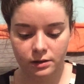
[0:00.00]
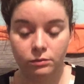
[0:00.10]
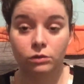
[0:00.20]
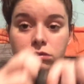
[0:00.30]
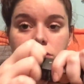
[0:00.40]

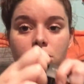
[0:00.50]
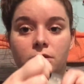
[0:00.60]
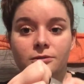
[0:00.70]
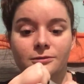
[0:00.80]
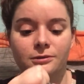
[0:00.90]
Ouf
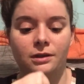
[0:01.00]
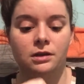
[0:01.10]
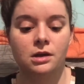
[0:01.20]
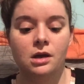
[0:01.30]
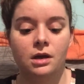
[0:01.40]

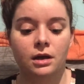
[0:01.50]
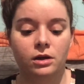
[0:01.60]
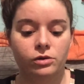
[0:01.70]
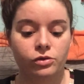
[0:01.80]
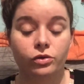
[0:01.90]

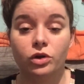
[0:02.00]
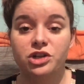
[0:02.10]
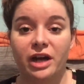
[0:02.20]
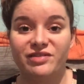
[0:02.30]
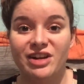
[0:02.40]
le squat
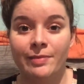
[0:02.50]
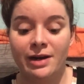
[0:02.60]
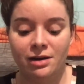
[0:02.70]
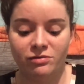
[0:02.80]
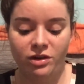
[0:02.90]
j'arrive jamais à
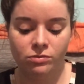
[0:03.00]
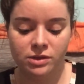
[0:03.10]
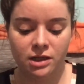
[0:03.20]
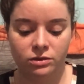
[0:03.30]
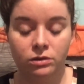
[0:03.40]
l'enlever comme
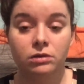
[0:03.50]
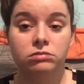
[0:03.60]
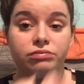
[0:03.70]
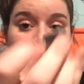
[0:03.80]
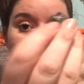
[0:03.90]
ça, donc
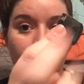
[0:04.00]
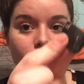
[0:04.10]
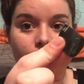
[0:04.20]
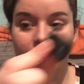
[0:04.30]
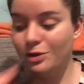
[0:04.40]

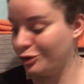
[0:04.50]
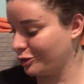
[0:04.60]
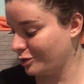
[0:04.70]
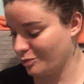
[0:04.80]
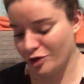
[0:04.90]
je pète le
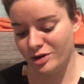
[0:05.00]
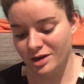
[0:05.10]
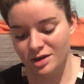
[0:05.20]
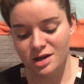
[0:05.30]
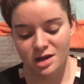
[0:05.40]
truc, moi.
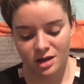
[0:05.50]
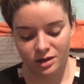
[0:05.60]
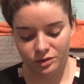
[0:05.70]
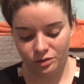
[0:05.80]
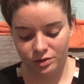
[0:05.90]

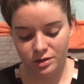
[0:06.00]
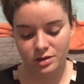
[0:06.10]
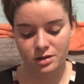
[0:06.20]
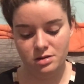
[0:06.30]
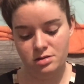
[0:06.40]
Donc,
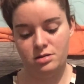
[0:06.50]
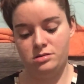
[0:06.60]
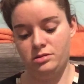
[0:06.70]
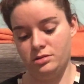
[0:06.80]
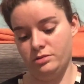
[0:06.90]

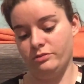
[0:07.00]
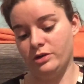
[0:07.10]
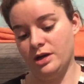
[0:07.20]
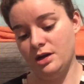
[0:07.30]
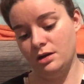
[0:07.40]

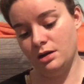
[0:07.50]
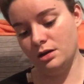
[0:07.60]
voilà.